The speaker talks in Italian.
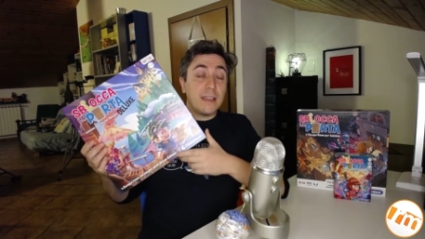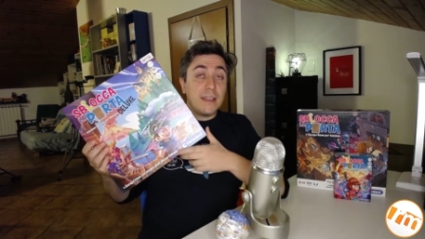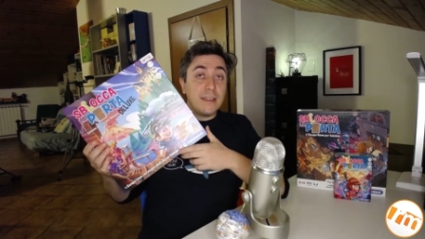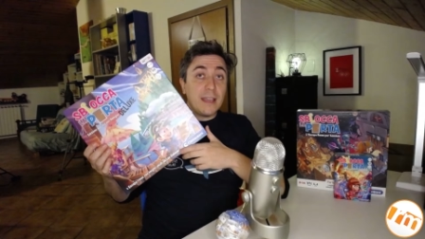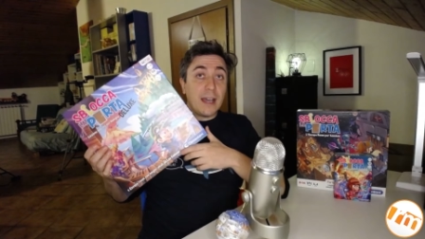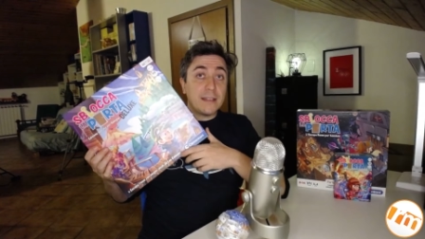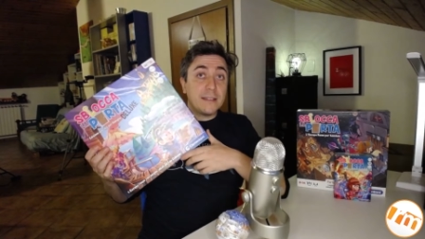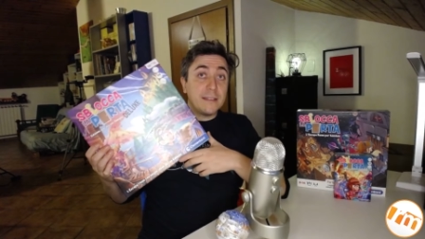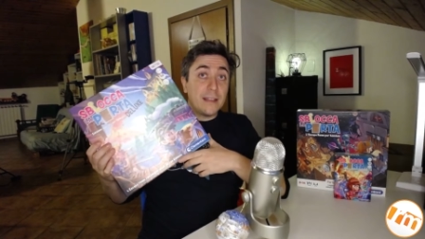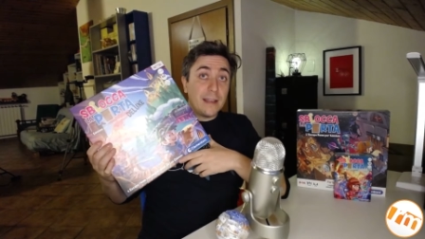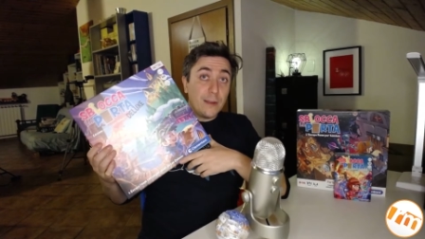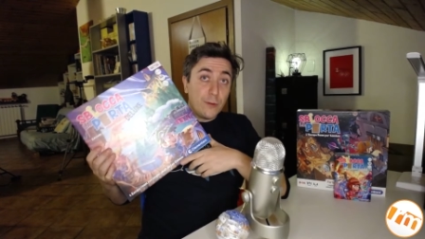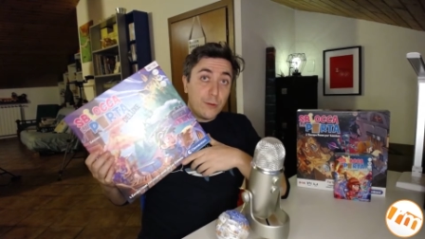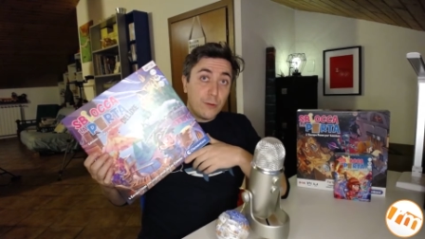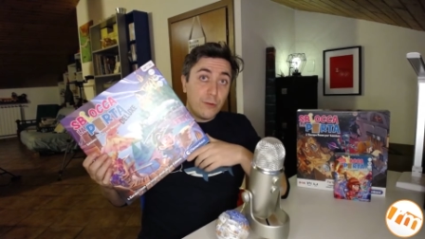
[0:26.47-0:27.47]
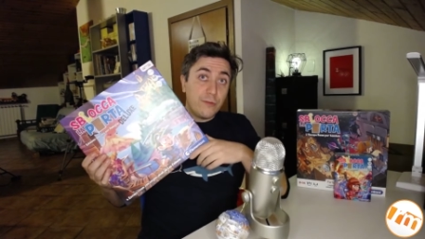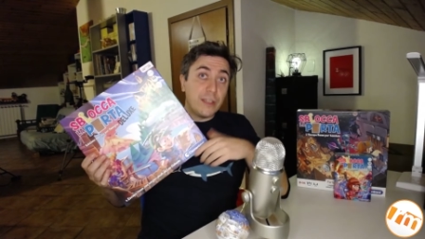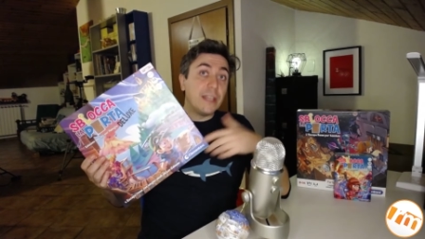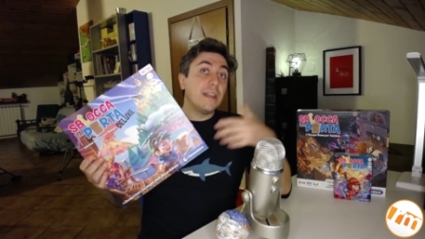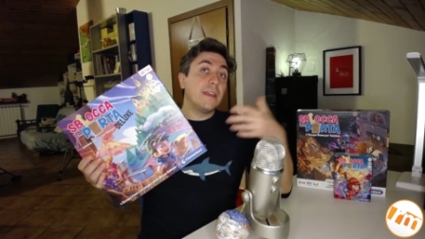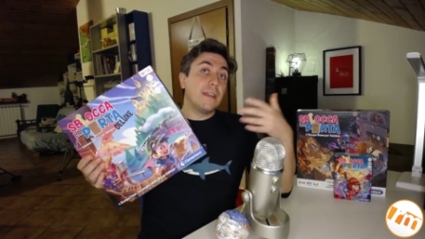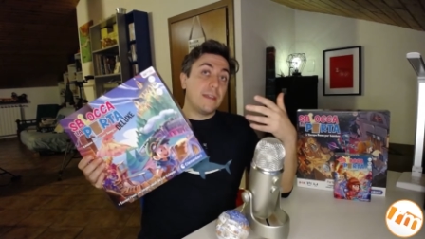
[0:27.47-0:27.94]
ideate da Leo
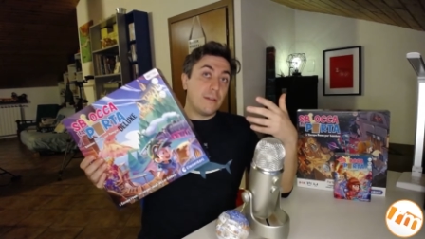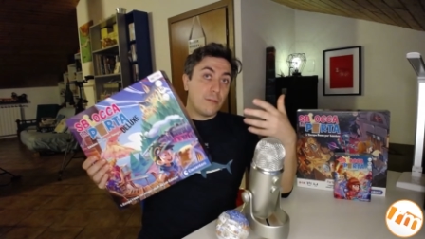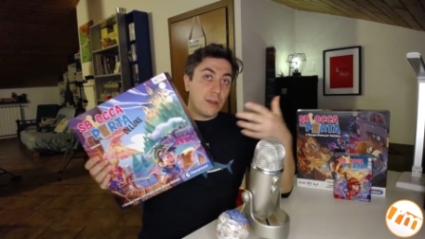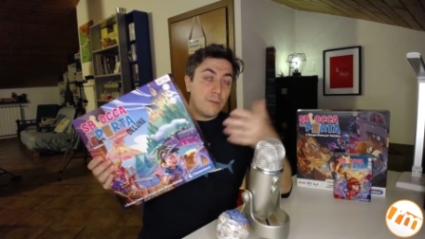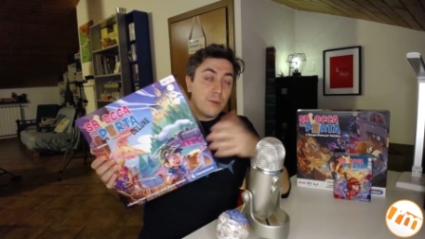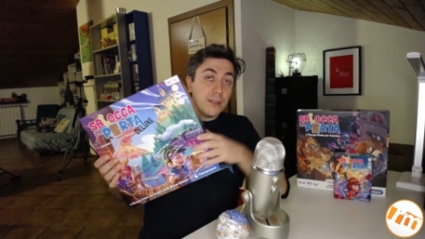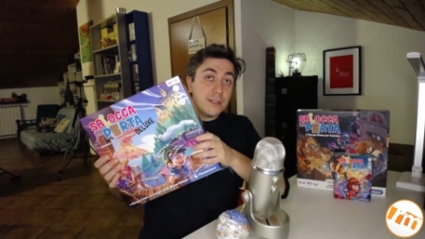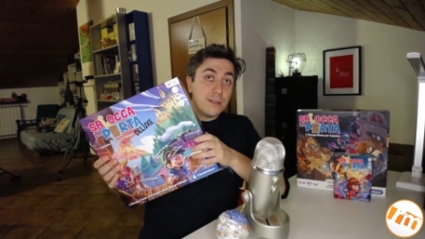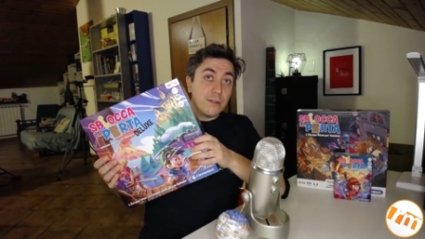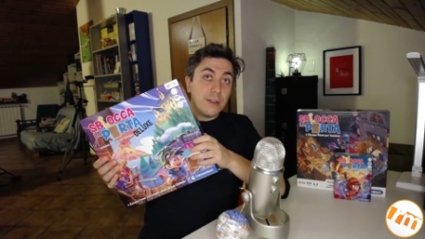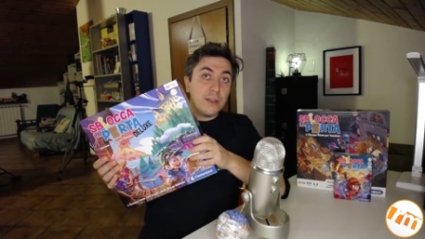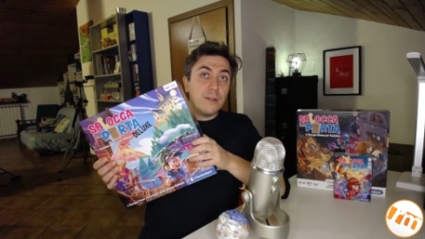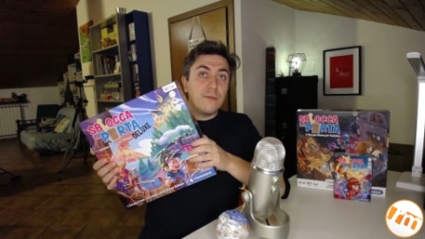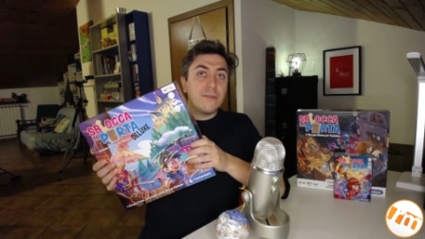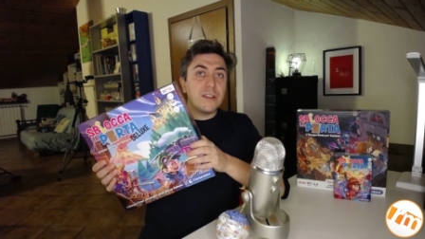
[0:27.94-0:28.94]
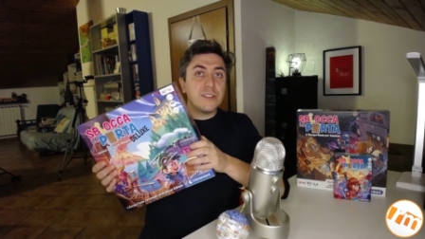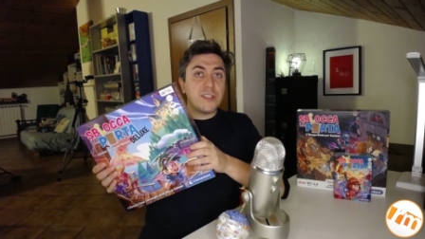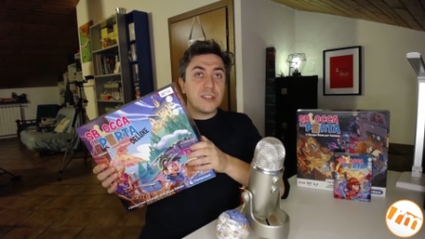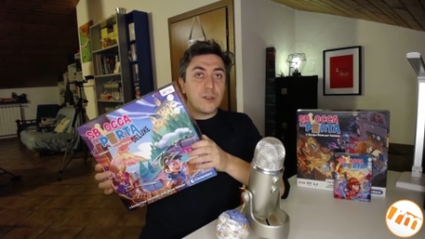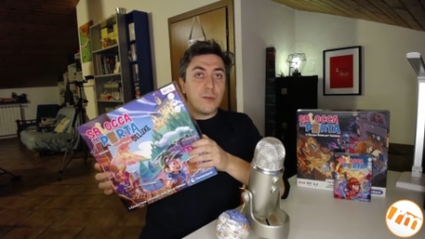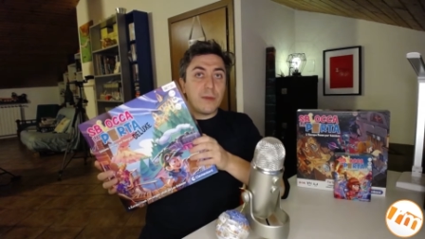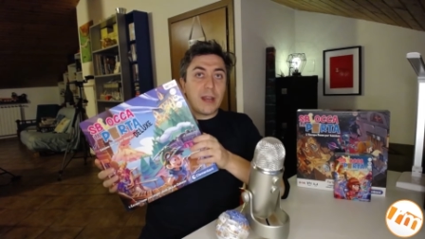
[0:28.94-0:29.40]
Colovini in collaborazione con
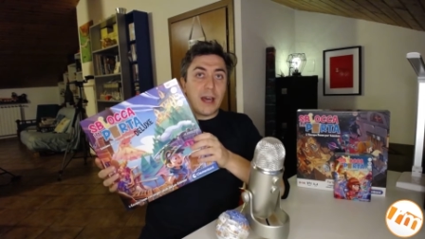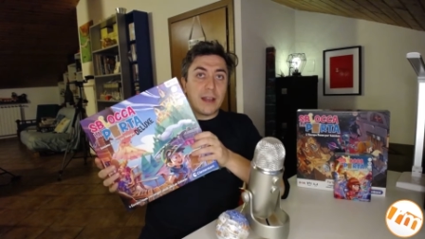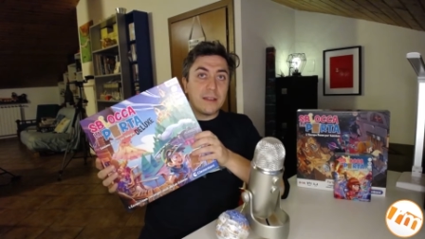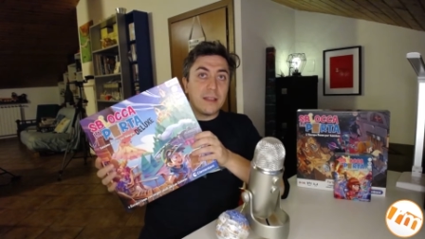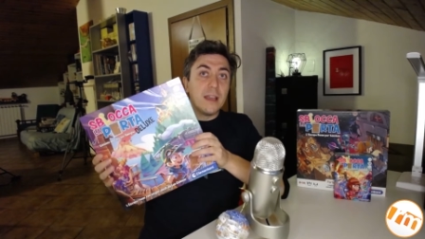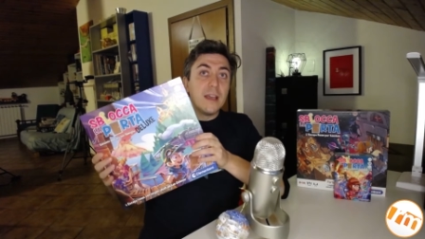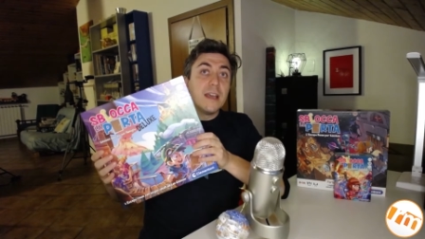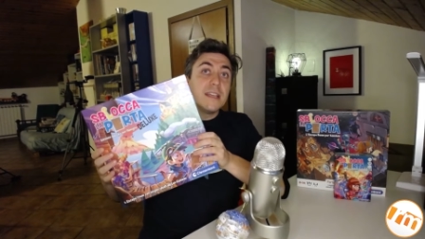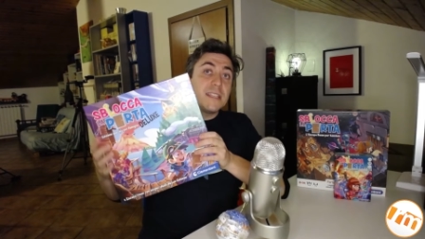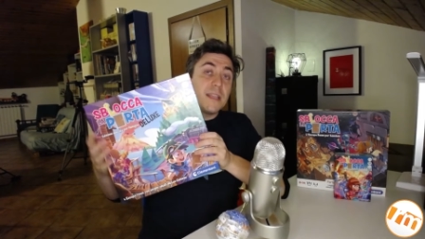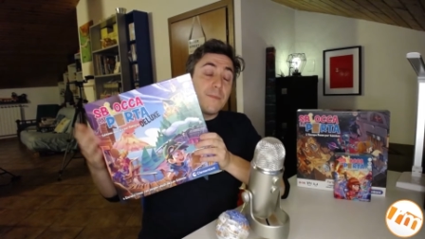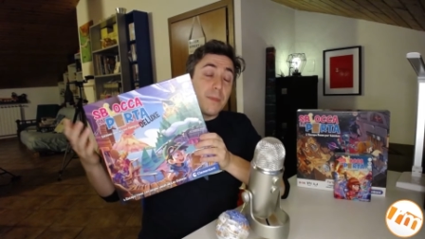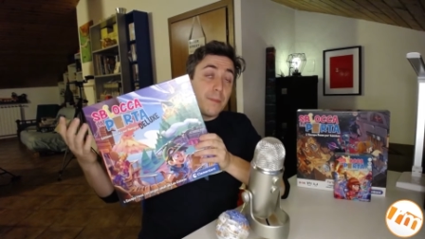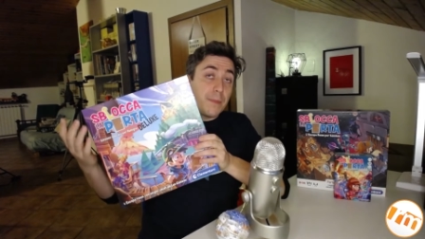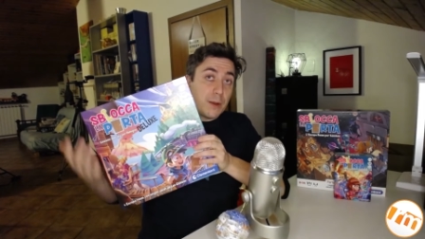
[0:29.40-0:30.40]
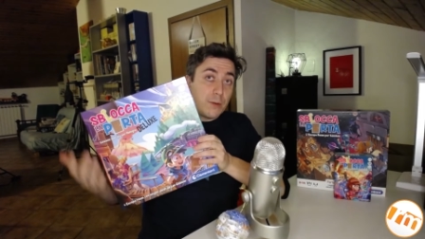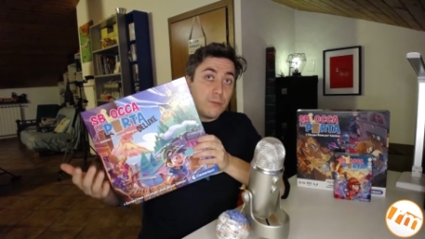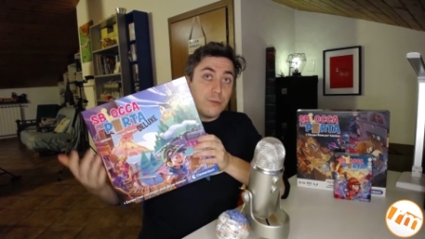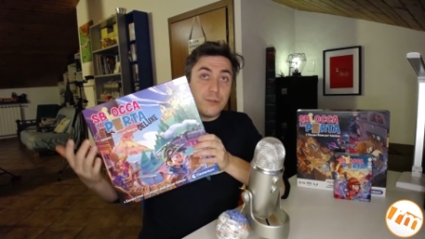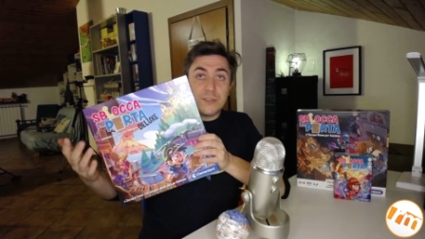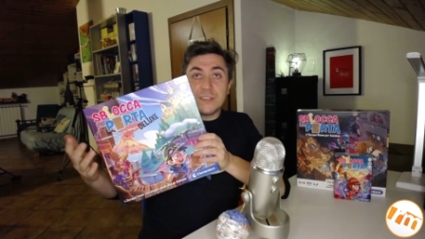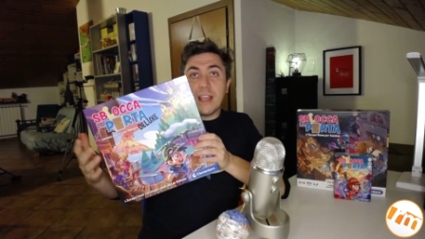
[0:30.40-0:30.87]
Francesco Berardi sempre per
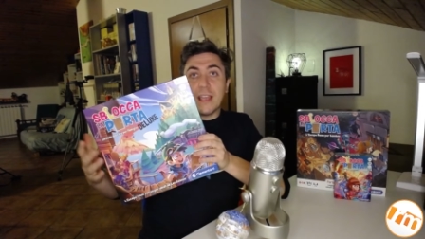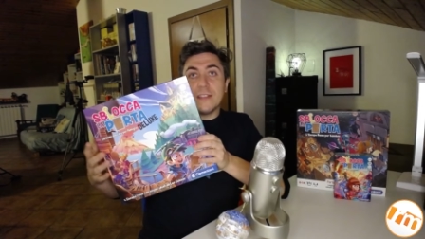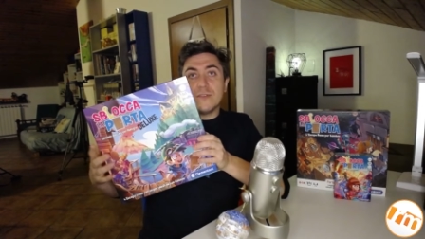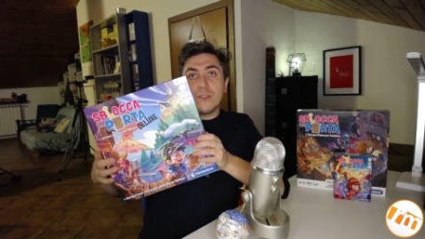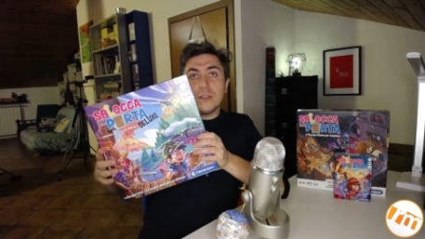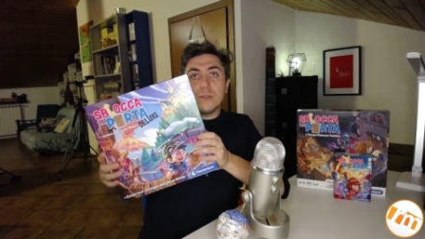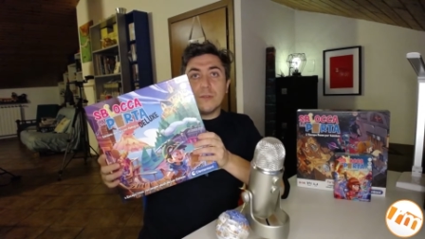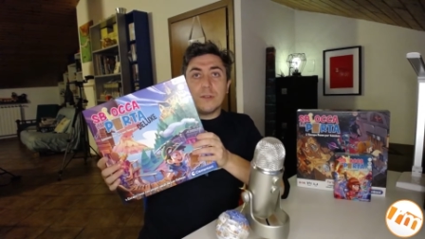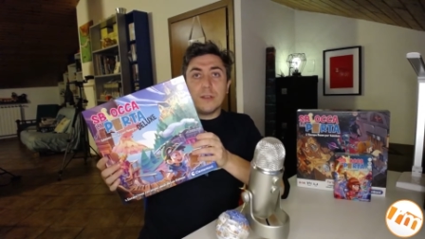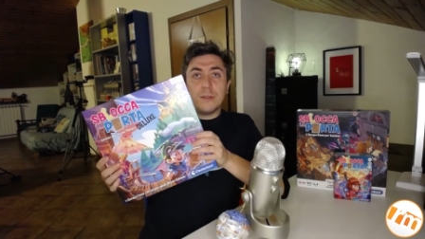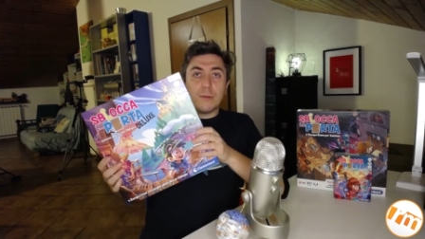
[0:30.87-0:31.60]
1 o 6 giocatori,